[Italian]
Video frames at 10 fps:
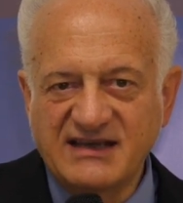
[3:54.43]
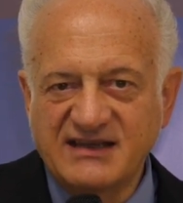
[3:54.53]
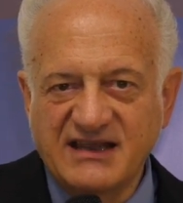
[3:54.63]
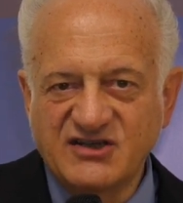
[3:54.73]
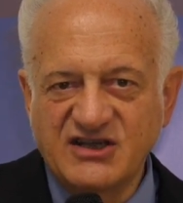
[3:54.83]
in
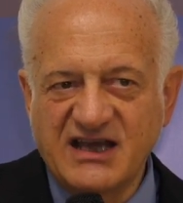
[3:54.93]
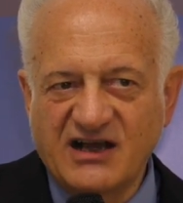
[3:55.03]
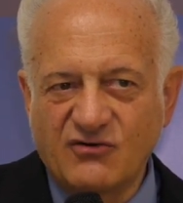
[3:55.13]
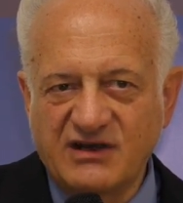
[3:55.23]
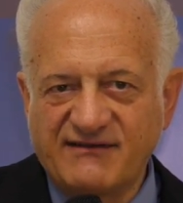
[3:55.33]

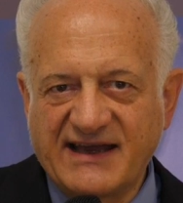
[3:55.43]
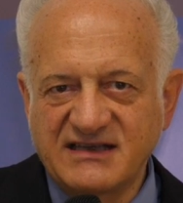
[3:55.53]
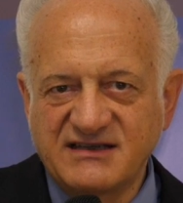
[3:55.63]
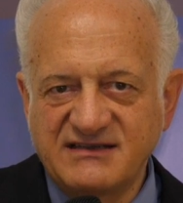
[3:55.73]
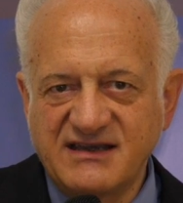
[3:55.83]
sinergia con le varie
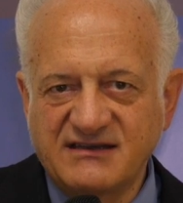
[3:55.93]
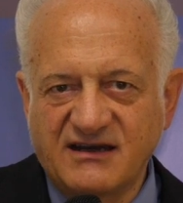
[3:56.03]
agenzie